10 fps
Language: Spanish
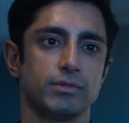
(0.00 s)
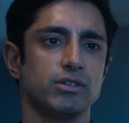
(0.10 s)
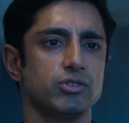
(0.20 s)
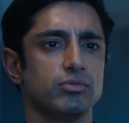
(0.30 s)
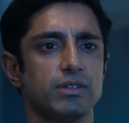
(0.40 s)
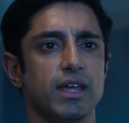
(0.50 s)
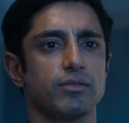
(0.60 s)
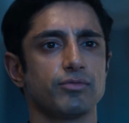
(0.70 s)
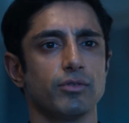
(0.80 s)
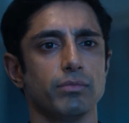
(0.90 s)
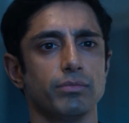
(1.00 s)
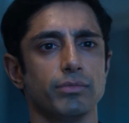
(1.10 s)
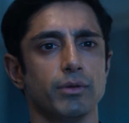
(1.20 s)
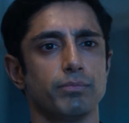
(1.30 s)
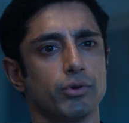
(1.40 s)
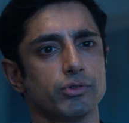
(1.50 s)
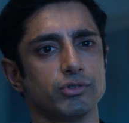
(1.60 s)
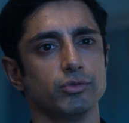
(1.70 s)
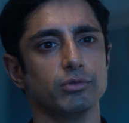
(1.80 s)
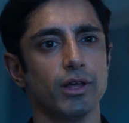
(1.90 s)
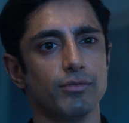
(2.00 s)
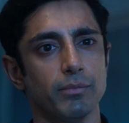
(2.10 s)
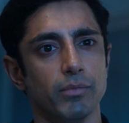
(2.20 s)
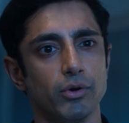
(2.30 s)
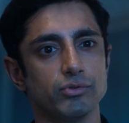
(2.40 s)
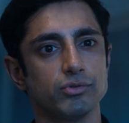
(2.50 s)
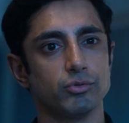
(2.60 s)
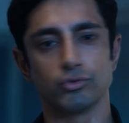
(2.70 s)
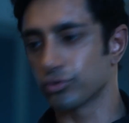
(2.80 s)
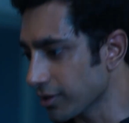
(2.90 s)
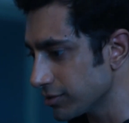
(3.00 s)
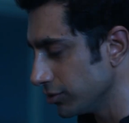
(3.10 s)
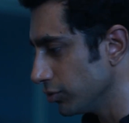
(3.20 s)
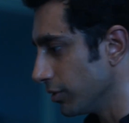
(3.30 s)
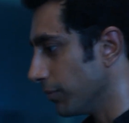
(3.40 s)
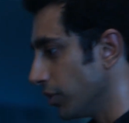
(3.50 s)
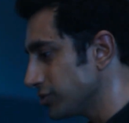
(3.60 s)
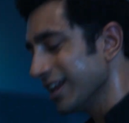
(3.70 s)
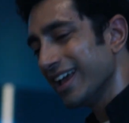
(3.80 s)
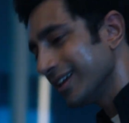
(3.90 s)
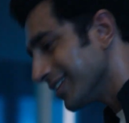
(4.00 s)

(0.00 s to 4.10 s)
¿No le quitaste a la persona que más amabas? ¿La que más confiaba en ti?